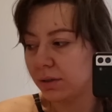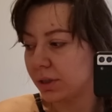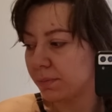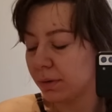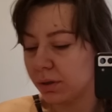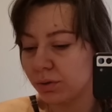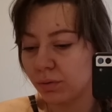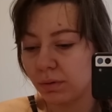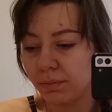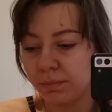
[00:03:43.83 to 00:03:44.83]
Сейчас а,
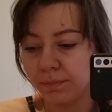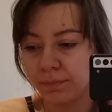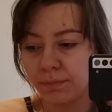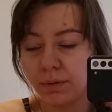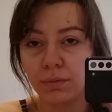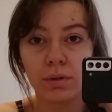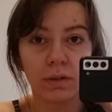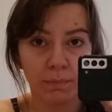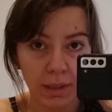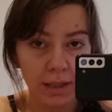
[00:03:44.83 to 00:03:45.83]
покажу вам, приведу
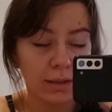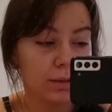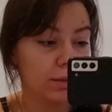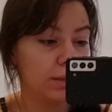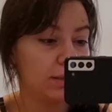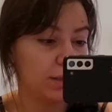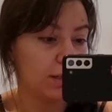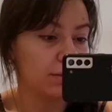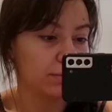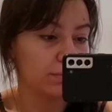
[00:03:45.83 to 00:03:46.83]
себя в порядок и
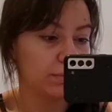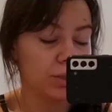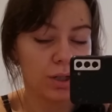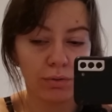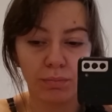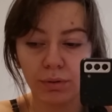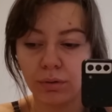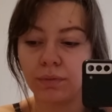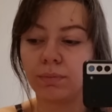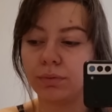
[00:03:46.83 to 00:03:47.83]
да, нажарю
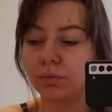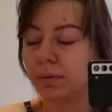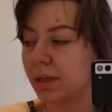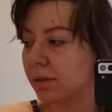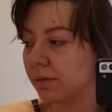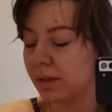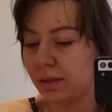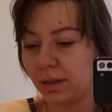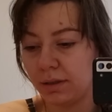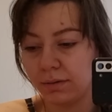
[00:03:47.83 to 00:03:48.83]
блинов и буду убирать в
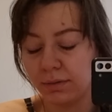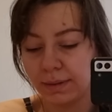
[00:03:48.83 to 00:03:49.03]
квартире.